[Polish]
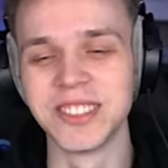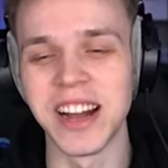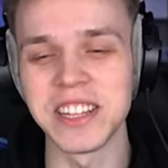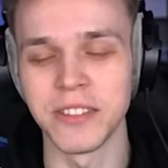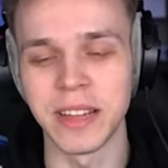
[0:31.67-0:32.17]

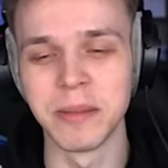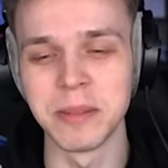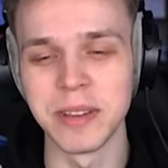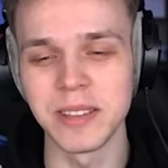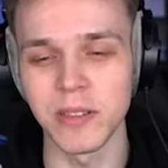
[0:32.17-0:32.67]
słuchajcie, w
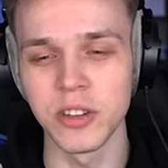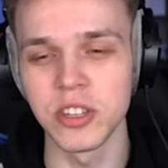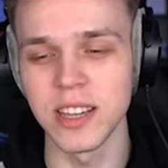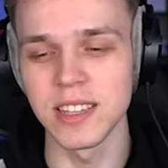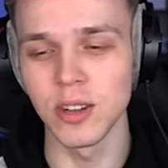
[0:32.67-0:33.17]
tamtym miejscu, jak
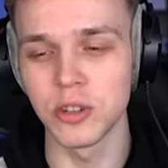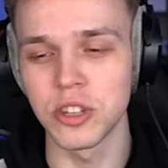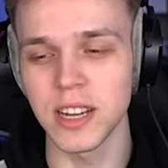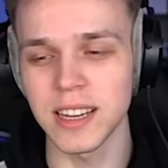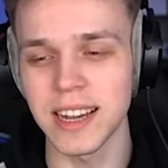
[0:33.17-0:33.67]
widzicie, jest
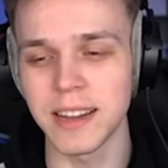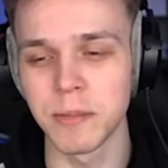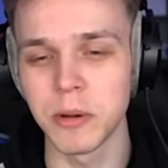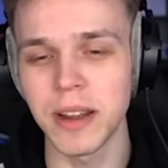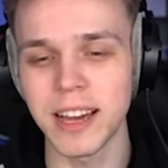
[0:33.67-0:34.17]
odcinek nag
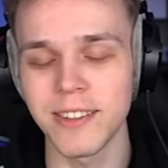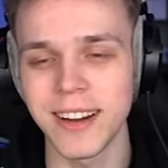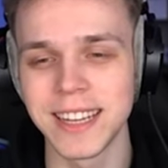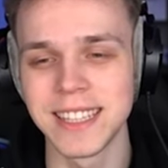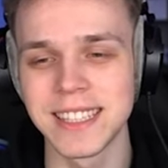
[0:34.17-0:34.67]
był
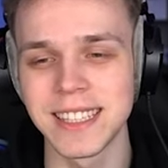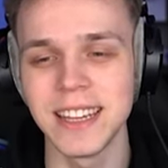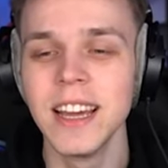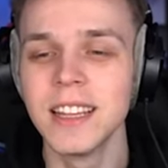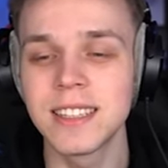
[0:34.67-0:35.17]
nagrywany
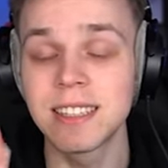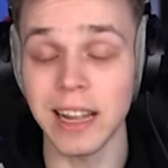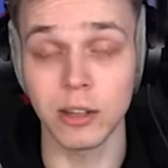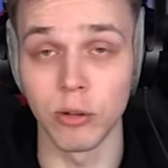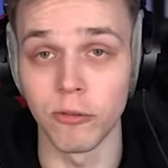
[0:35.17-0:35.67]
z
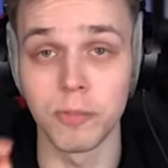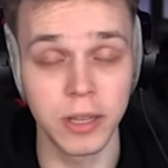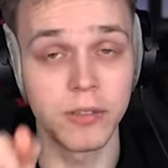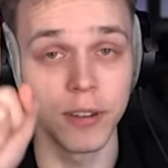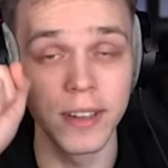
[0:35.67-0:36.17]
statków,
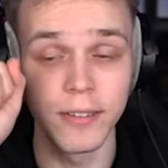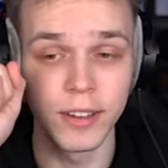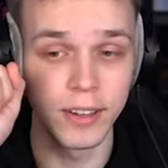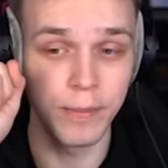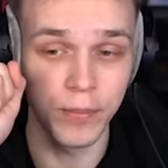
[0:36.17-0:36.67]
bitwy
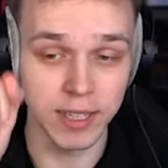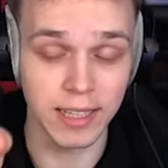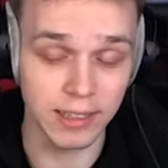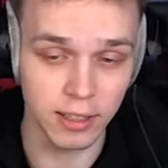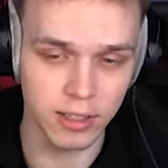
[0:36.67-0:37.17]

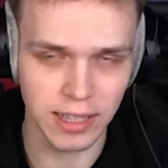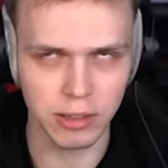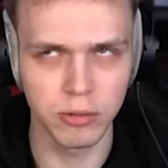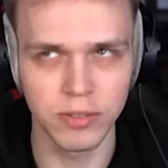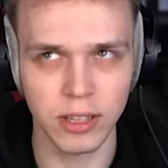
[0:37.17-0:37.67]
stat
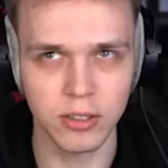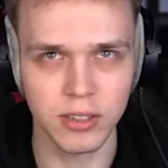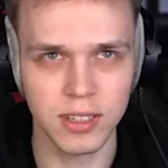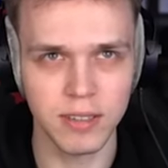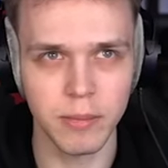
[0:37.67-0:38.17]
statków, tak to
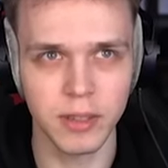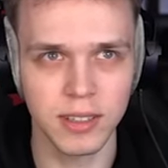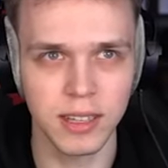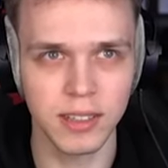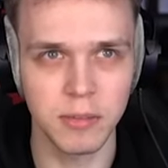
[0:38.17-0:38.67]
się nazywa,
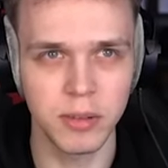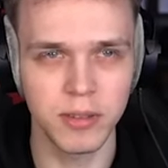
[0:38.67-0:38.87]
statki,